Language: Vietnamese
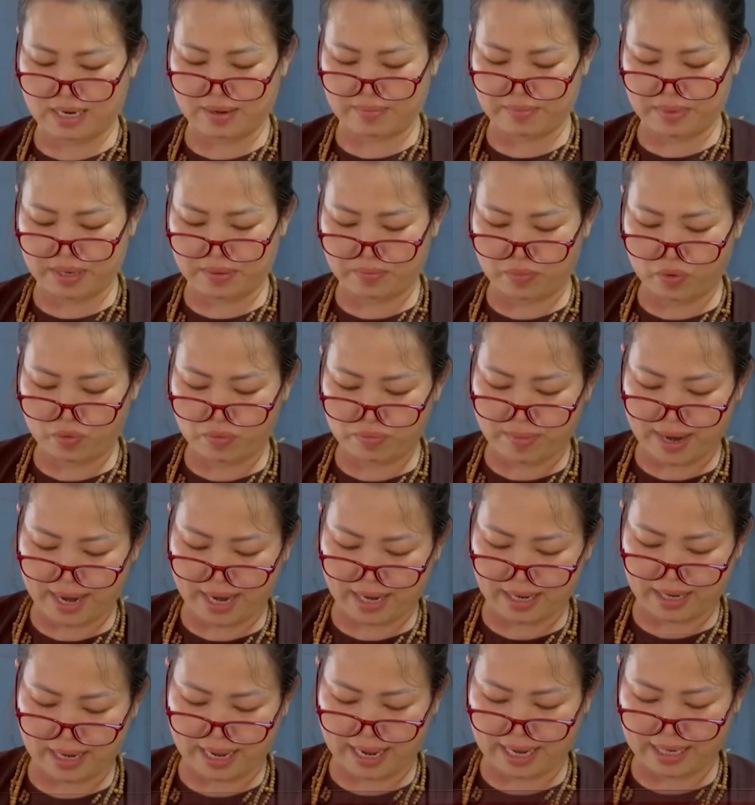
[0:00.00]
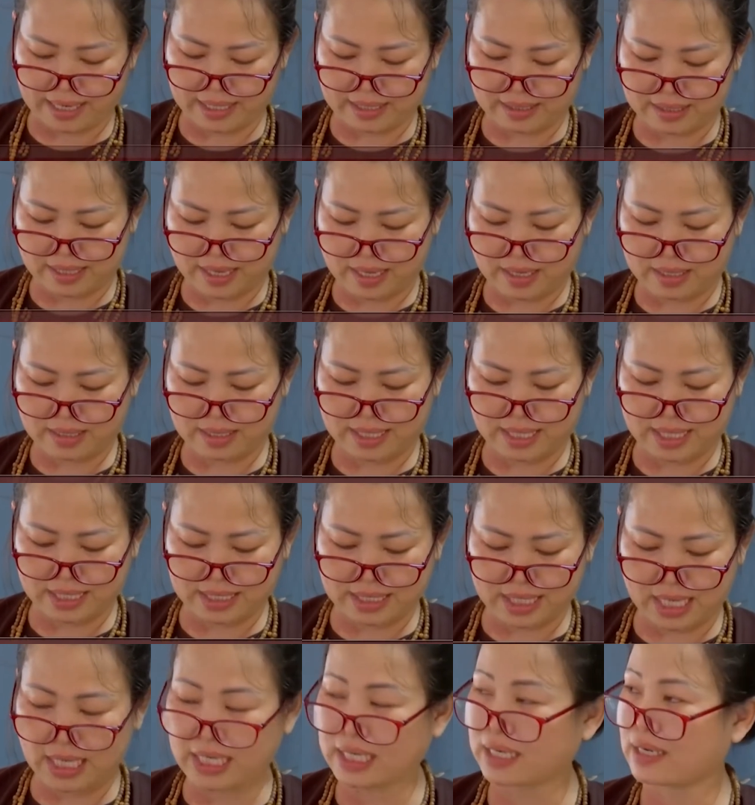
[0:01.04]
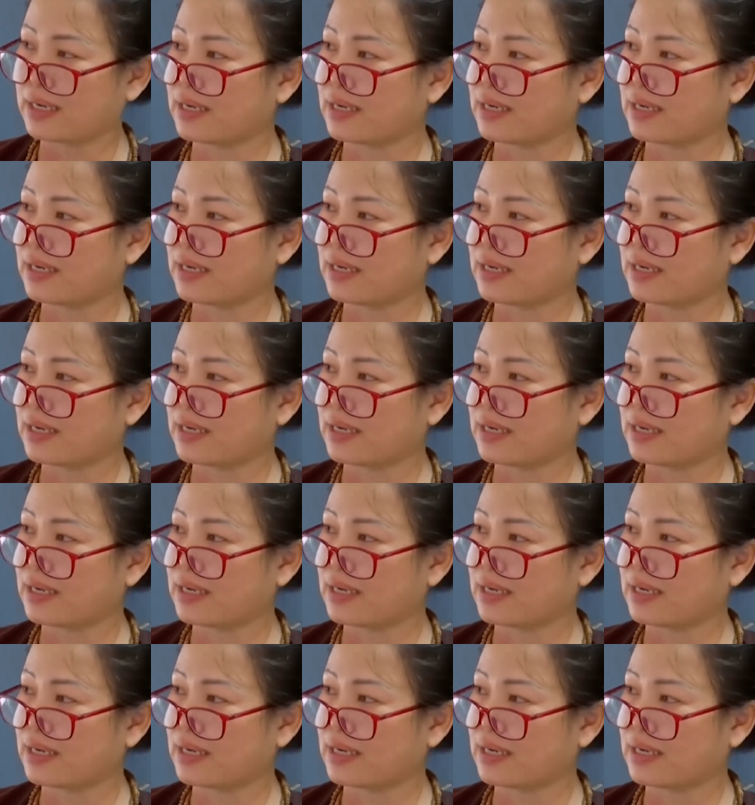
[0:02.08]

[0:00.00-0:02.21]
mình muốn mang lại cái Tết nghĩa tình